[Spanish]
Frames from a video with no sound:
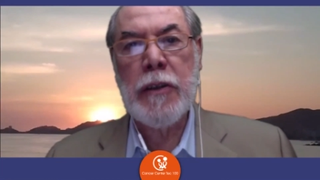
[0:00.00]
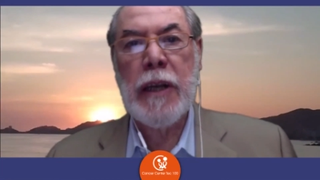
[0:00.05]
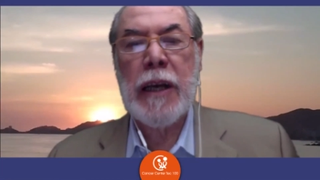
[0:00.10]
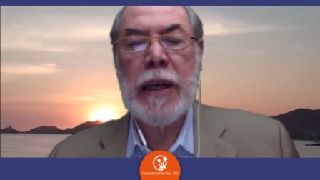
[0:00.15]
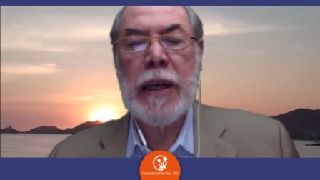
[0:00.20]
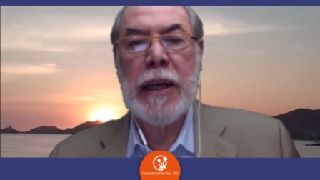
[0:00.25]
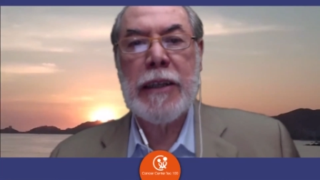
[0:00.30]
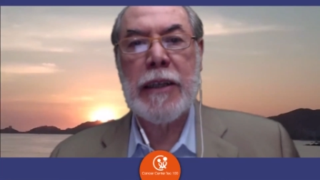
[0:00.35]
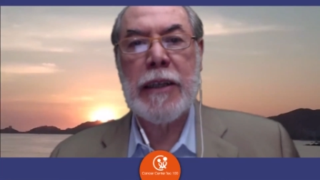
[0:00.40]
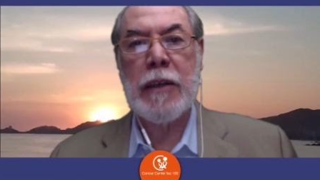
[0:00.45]

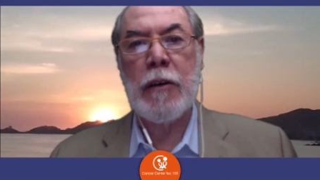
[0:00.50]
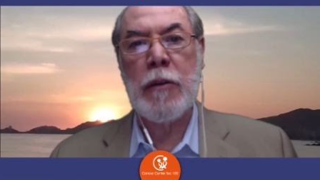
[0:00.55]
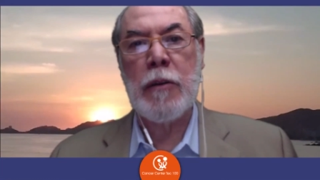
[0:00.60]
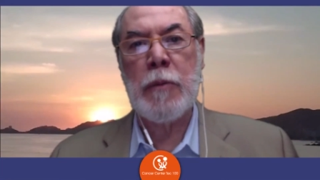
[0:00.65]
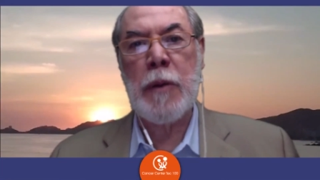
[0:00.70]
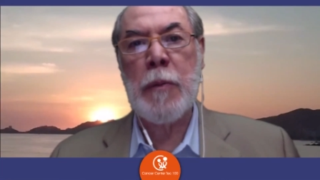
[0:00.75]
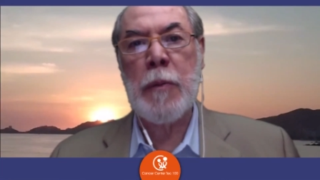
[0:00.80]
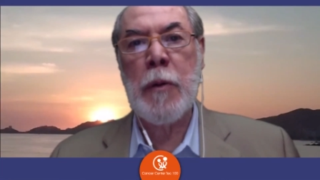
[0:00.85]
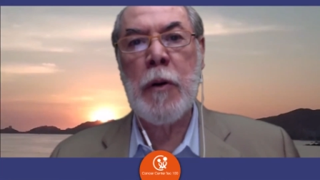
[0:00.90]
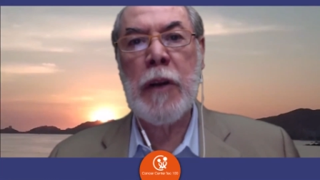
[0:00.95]
que se
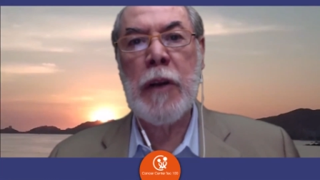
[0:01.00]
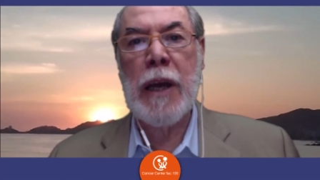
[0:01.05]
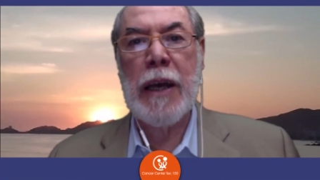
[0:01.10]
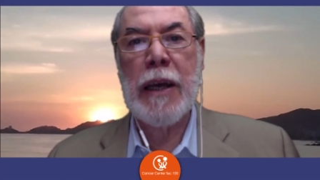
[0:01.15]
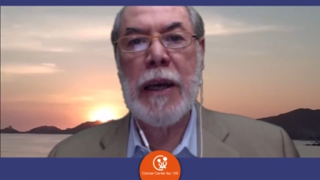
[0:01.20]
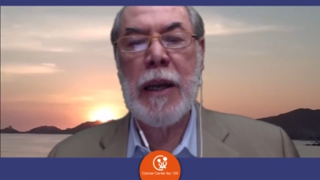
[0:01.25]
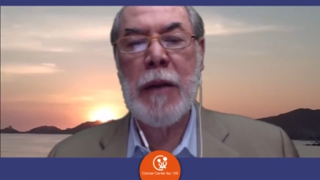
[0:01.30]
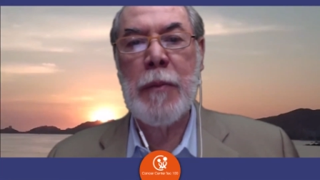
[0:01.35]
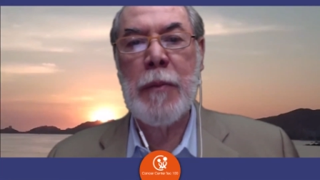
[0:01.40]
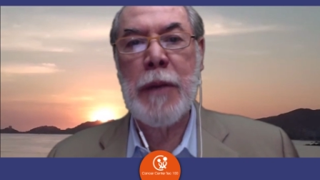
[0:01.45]
conmemora
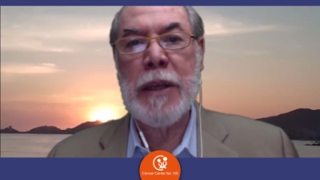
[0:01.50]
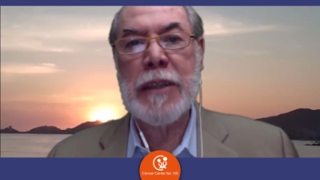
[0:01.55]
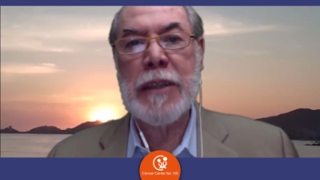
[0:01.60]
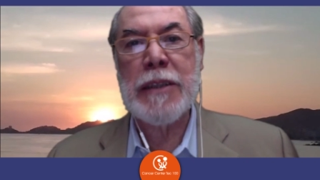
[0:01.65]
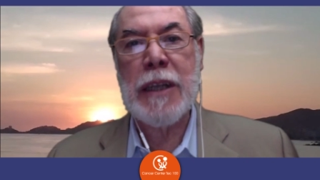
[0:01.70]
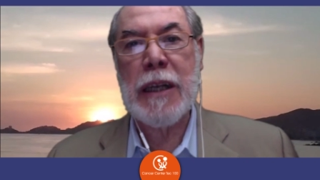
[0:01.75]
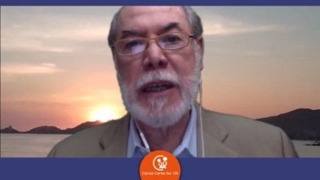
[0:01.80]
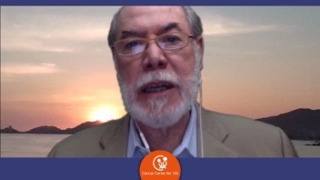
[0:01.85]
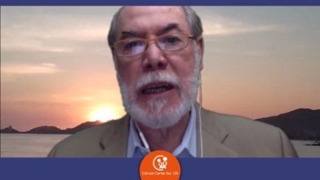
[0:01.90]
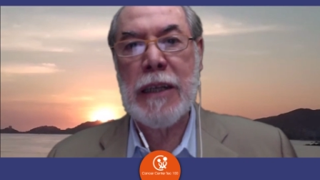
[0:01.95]
el mes
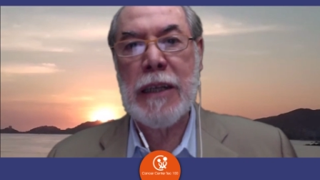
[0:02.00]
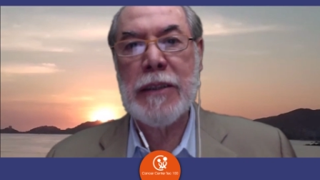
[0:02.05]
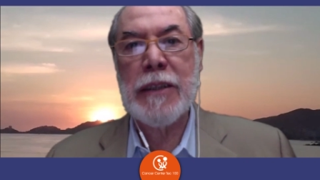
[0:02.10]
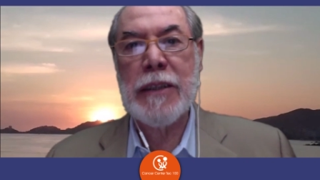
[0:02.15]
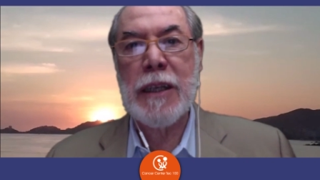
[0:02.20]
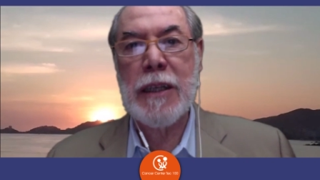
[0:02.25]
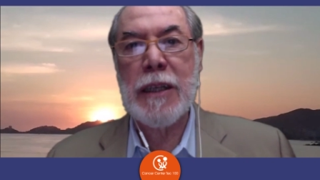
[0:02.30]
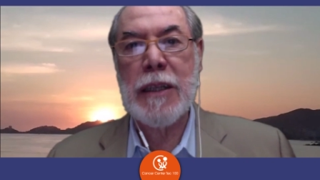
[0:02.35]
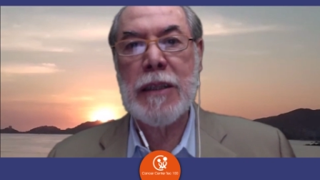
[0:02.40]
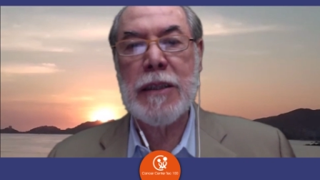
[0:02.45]
del cáncer
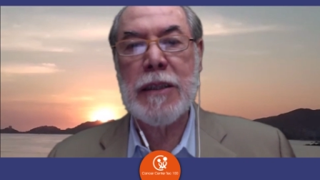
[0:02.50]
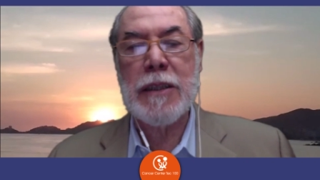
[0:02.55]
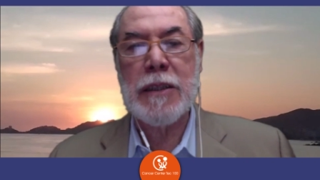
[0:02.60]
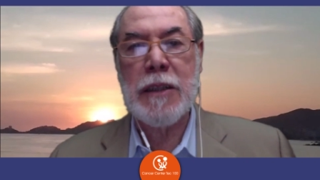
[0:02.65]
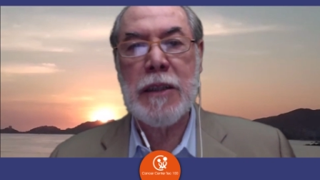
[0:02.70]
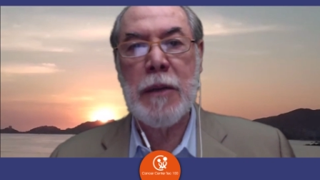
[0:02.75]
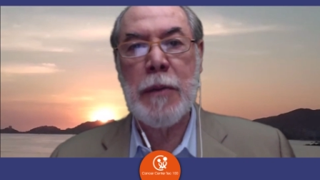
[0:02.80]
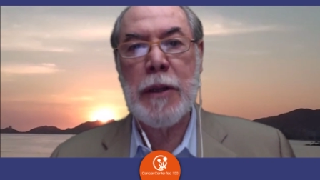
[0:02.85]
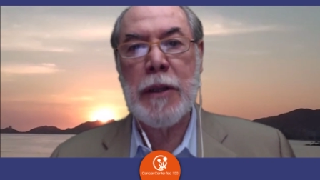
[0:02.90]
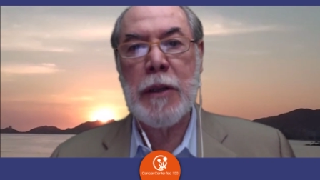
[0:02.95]
del
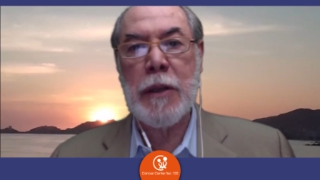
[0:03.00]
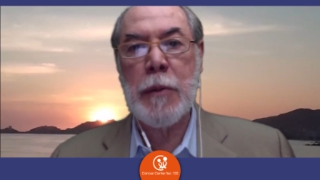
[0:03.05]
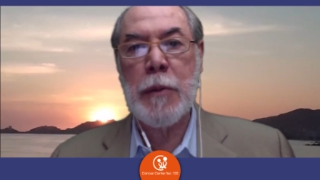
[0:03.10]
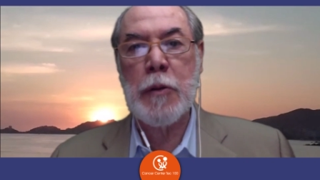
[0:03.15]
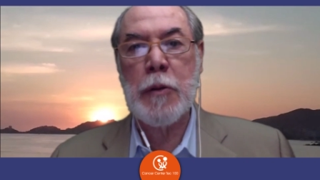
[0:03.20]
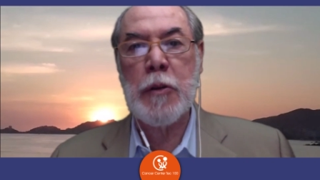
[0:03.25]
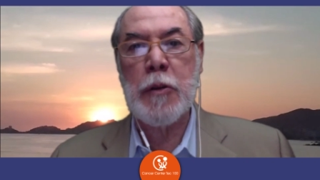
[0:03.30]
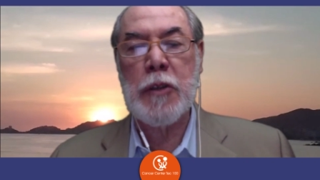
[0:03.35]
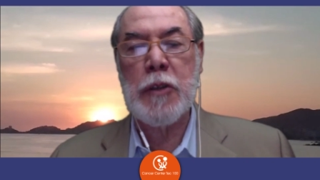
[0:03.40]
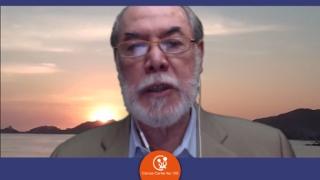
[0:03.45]
sistema
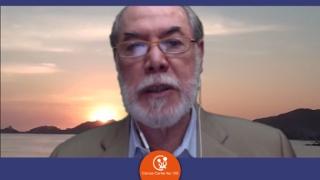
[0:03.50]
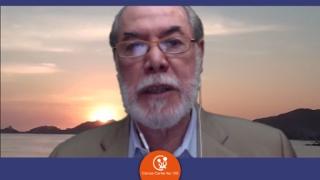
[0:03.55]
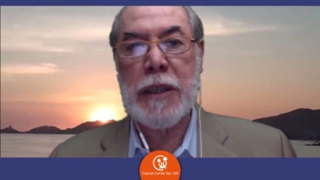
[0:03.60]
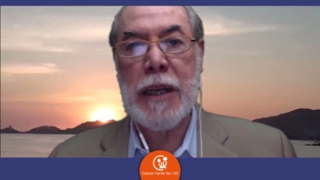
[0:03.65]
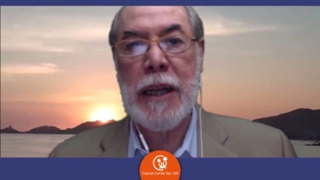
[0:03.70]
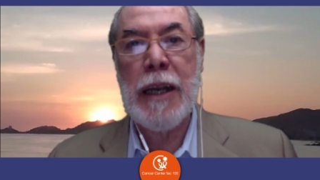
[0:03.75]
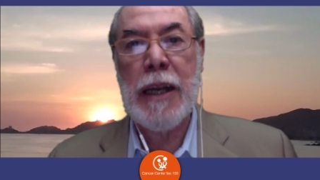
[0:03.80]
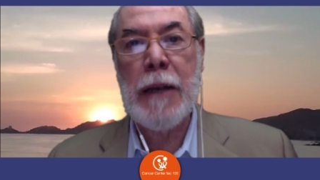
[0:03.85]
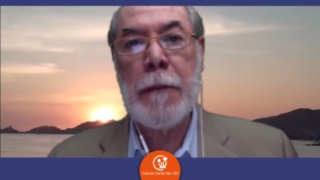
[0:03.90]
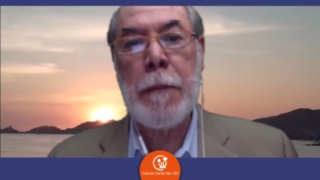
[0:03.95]
nervioso
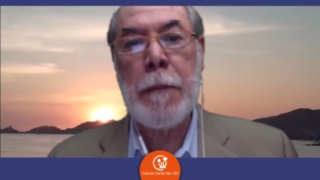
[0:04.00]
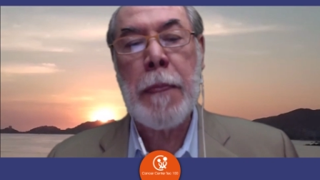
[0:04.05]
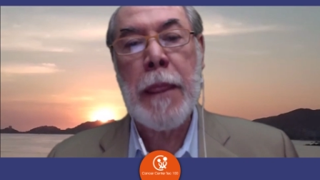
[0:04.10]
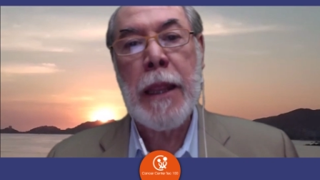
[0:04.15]
central,